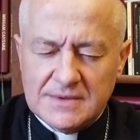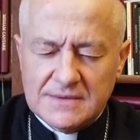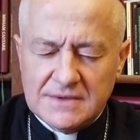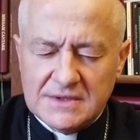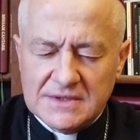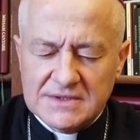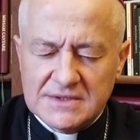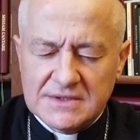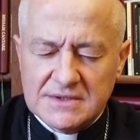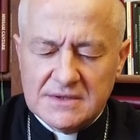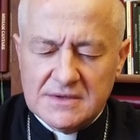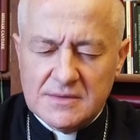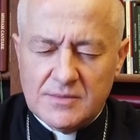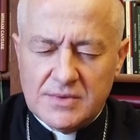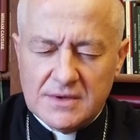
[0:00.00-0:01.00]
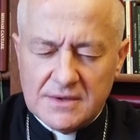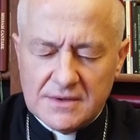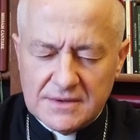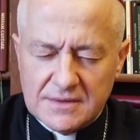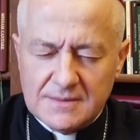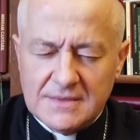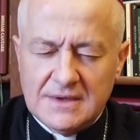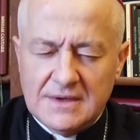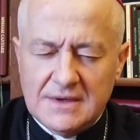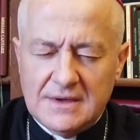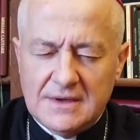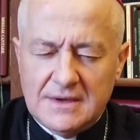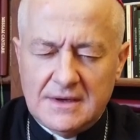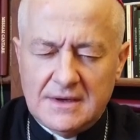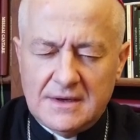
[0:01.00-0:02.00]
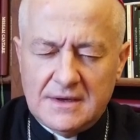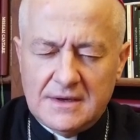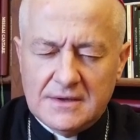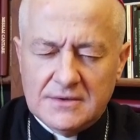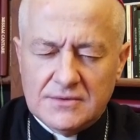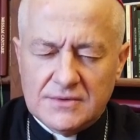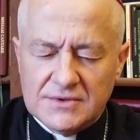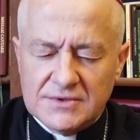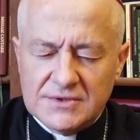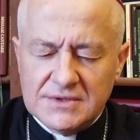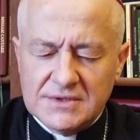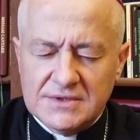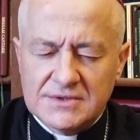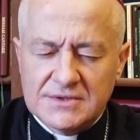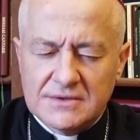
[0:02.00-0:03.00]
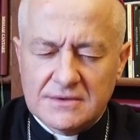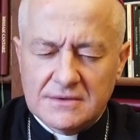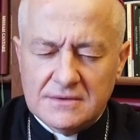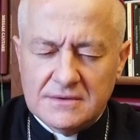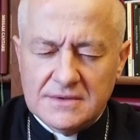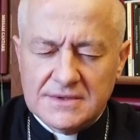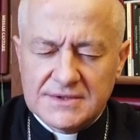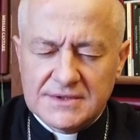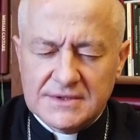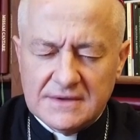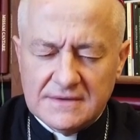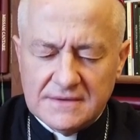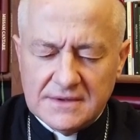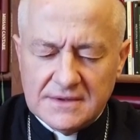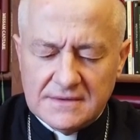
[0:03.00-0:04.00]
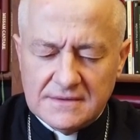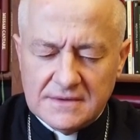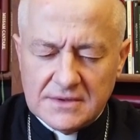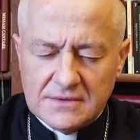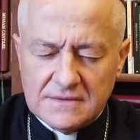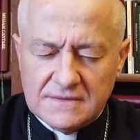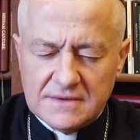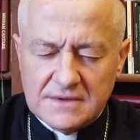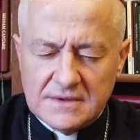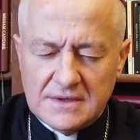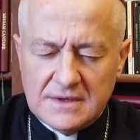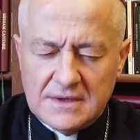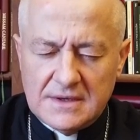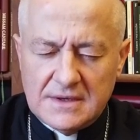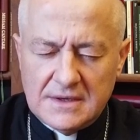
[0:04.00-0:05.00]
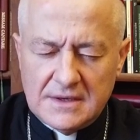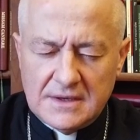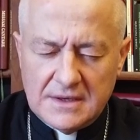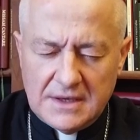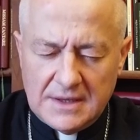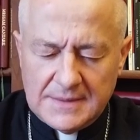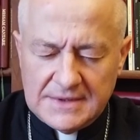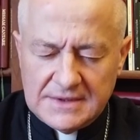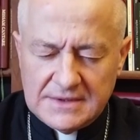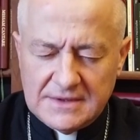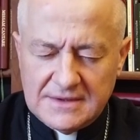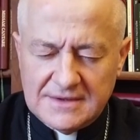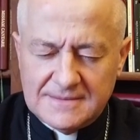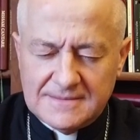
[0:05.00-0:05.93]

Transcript: napełni nas pokojem, który żyjesz i królujesz na wieki wieków. Amen.